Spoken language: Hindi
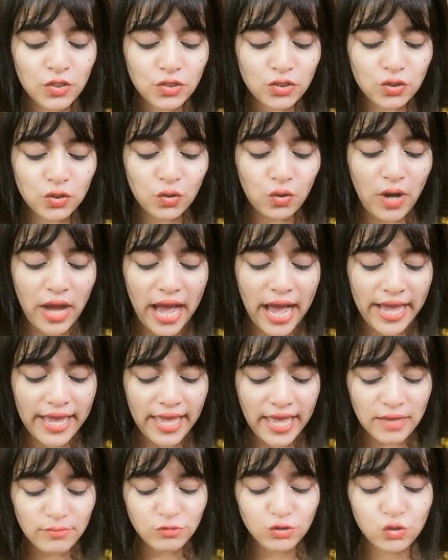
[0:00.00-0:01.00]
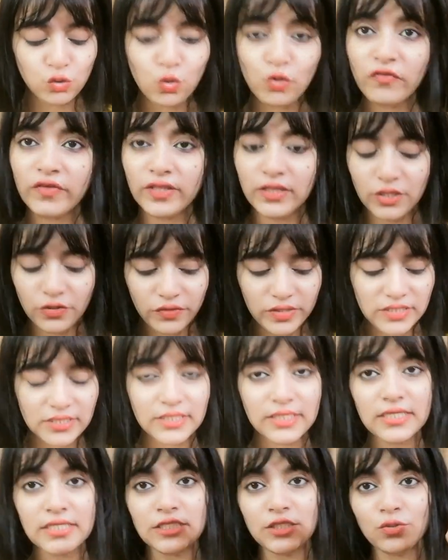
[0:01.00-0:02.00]
सो आई एम शूक विद द
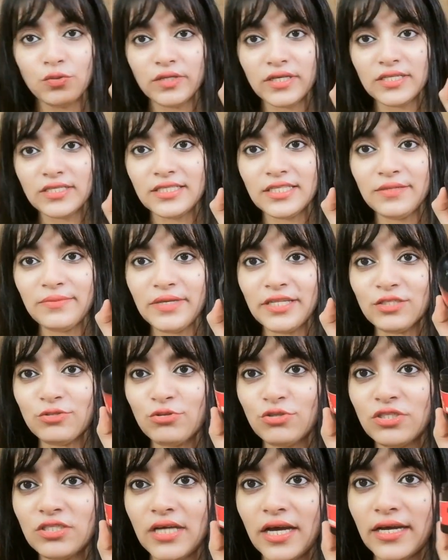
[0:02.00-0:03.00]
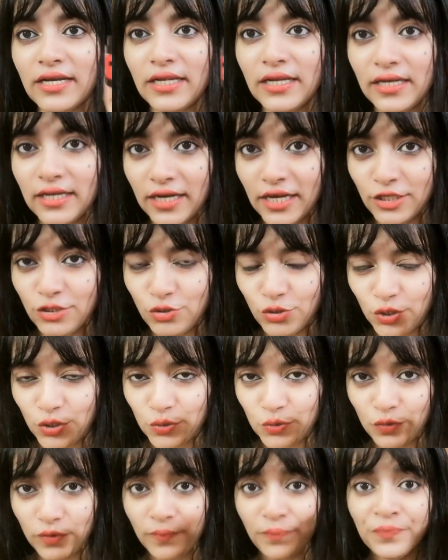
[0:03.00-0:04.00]
रिजल्ट यू कैन सी मैं इसको सारा लगा
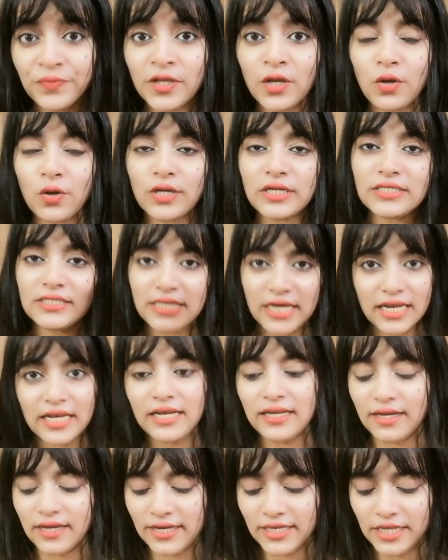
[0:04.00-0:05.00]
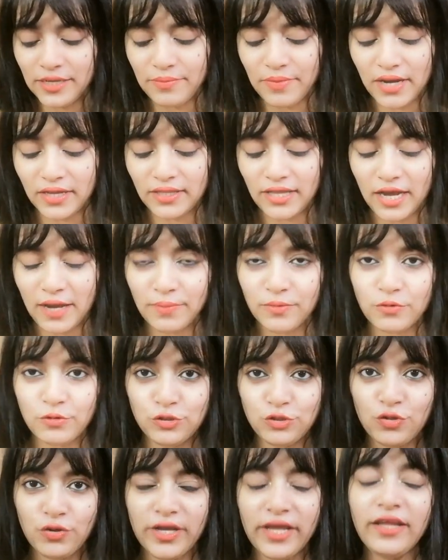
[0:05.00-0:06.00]
चुकी हूँ और सारा लगाने के बाद आपको
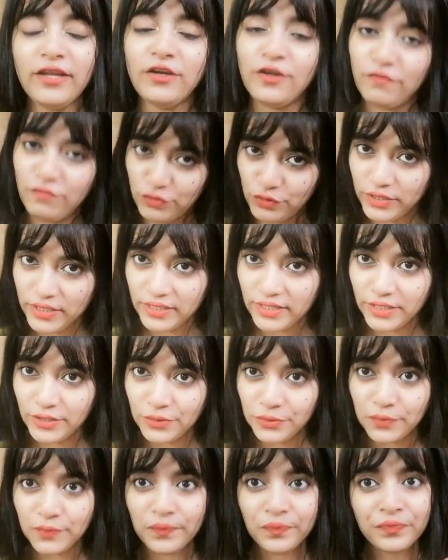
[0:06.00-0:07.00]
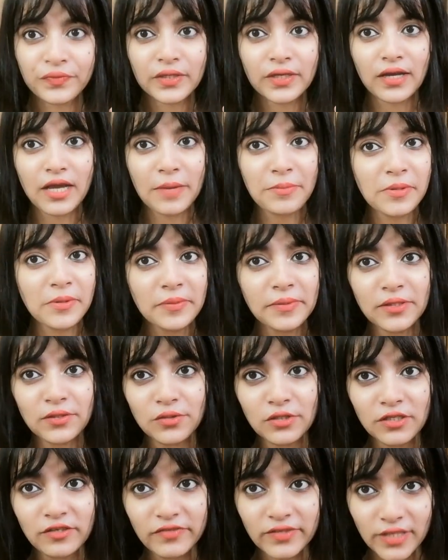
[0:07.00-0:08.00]
जो है रिव्यू दे रही हूँ अभी मैं
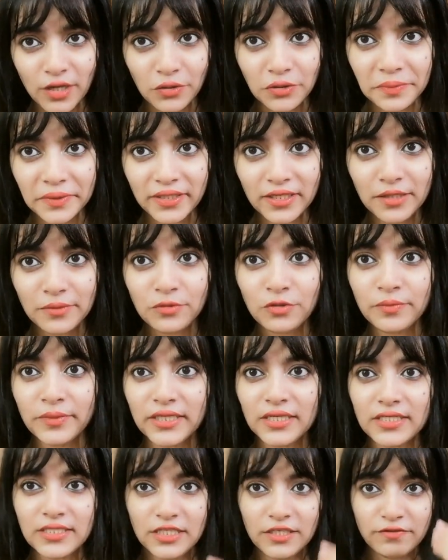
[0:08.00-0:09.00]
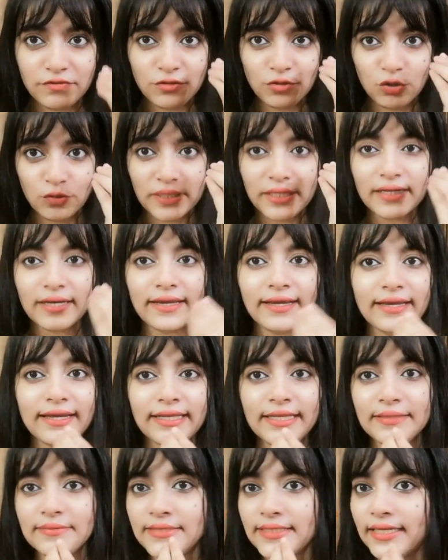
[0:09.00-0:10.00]
बिल्कुल विदाउट मेकअप हूँ मैंने सिर्फ सुरमा लगाया
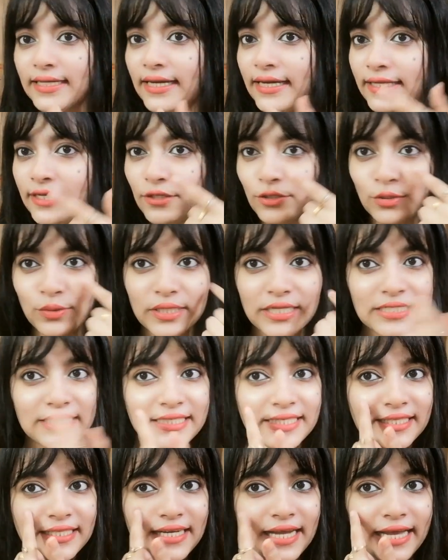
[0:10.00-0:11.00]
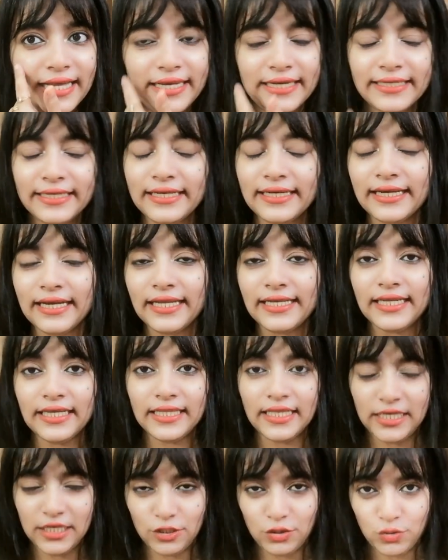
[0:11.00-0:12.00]
है लिपस्टिक लगाई है और थोड़ा सा इधर हाईलाइटर लगा लिया
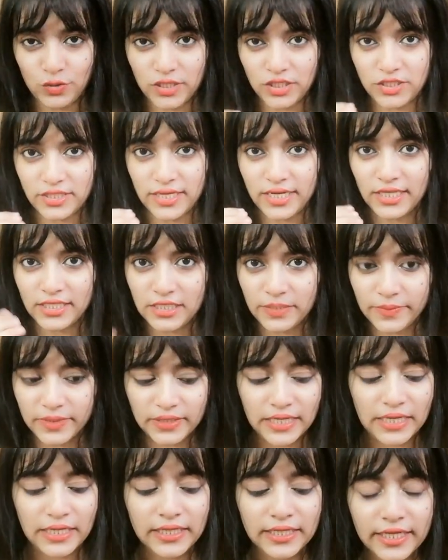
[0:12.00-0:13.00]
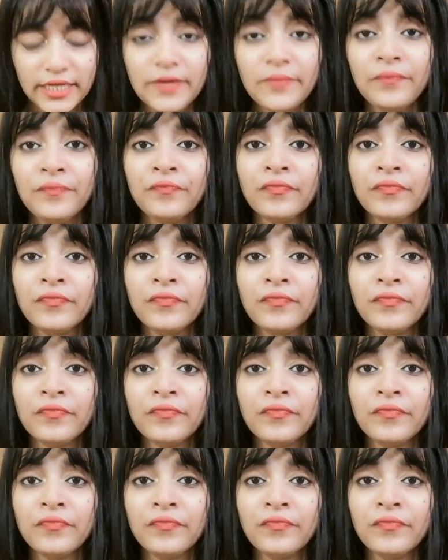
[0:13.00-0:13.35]
ताकि थोड़ा चेहरा चमकदार लगे